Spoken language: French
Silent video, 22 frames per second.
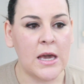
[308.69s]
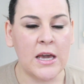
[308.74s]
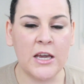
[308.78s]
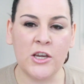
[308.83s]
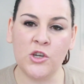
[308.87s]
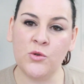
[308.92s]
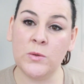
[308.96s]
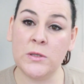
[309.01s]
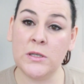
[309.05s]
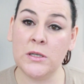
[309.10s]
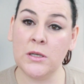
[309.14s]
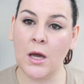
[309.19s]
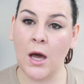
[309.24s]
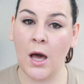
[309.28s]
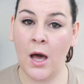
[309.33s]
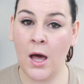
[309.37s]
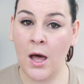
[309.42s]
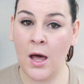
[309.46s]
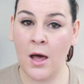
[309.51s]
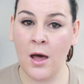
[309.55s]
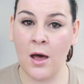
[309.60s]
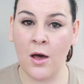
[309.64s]
Et je lui dis
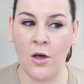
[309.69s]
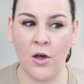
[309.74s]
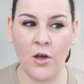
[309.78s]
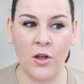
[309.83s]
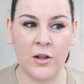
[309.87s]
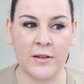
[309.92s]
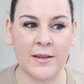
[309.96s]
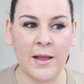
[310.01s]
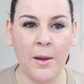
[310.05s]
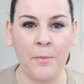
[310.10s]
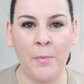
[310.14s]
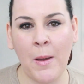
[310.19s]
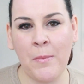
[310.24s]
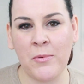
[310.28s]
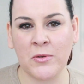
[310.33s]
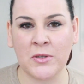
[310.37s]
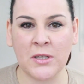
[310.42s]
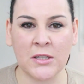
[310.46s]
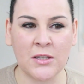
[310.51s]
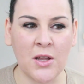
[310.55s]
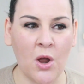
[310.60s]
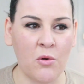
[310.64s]
Ah, euh, t'as pas
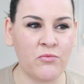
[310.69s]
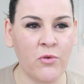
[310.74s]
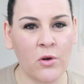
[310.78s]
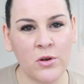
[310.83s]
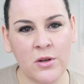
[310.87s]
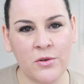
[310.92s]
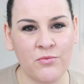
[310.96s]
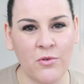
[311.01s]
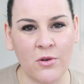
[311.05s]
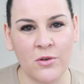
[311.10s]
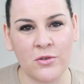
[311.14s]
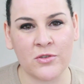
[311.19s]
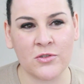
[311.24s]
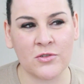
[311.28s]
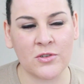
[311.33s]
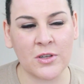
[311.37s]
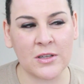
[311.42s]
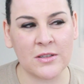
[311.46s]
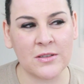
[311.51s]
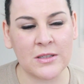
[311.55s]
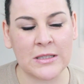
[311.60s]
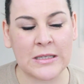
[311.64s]
besoin
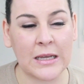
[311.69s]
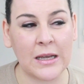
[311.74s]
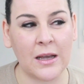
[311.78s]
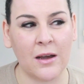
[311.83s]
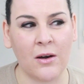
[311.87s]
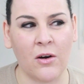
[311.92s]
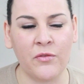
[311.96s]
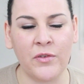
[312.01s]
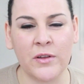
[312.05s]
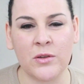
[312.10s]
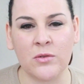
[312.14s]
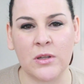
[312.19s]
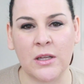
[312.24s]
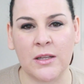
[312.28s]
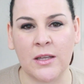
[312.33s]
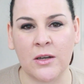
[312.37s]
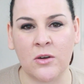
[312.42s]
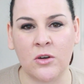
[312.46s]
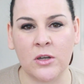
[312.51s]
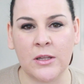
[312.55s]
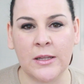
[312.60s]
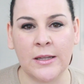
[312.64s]
d'un En fait, on a
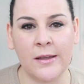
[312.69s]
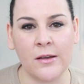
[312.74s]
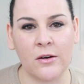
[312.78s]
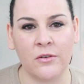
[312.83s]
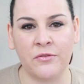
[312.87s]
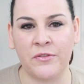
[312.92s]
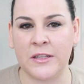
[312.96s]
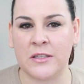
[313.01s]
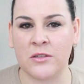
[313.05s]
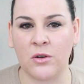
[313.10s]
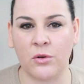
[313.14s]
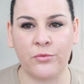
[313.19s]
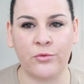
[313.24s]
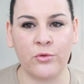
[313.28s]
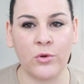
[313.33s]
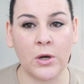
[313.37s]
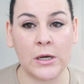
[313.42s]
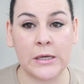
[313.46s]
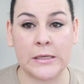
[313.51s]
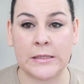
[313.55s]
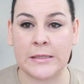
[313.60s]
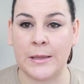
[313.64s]
déconné et en fait, sans le
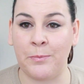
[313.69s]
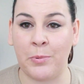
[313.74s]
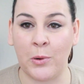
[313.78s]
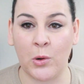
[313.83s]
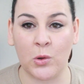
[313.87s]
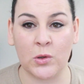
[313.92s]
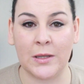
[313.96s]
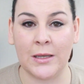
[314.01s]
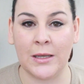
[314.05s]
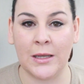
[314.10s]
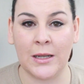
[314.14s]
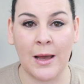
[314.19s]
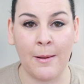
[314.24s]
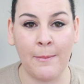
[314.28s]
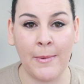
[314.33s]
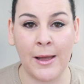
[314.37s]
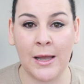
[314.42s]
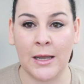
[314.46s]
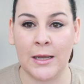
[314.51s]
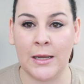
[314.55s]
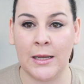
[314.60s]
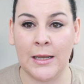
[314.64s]
vouloir, il s'est planté la
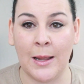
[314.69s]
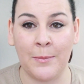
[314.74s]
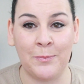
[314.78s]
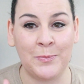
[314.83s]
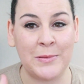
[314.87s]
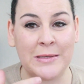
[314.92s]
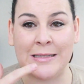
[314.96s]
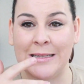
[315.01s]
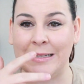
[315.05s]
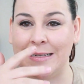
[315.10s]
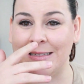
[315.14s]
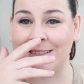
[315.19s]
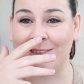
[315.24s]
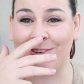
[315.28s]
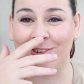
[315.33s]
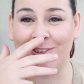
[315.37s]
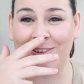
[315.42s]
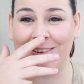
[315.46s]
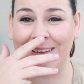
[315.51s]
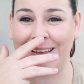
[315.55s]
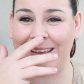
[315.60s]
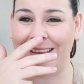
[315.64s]
main et il a pissé le
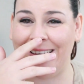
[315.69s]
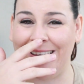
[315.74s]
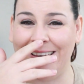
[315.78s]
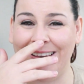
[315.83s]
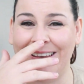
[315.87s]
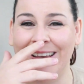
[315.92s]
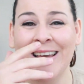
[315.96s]
sang et